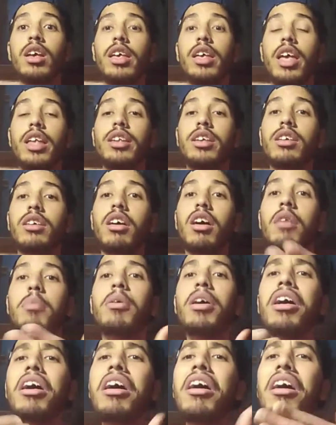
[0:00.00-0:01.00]
يعني
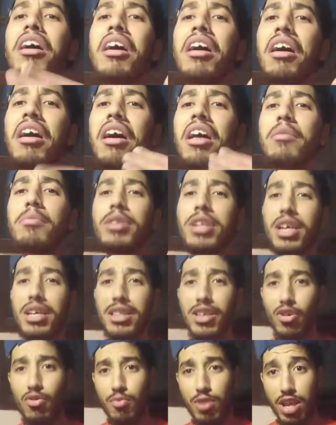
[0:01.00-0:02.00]
قبل من
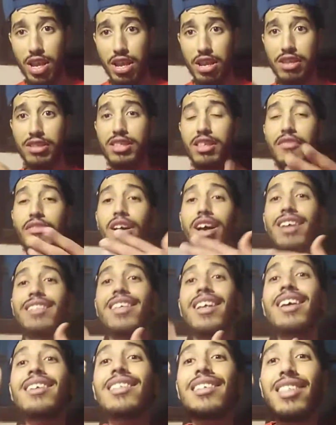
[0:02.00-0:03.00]
هذه يومين يعني استفاق
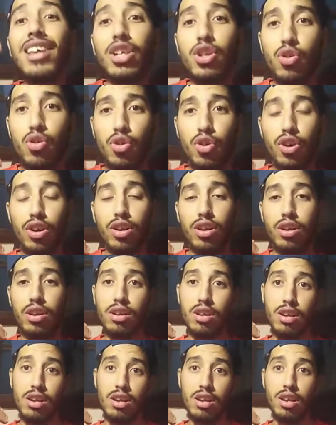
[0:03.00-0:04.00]
ثلاثة أشهر
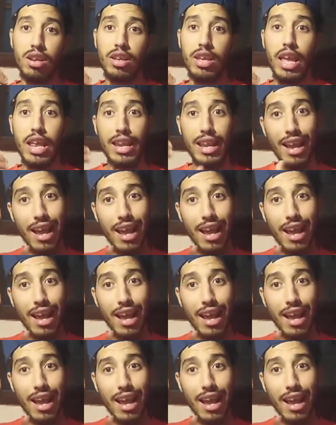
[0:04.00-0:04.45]
يعني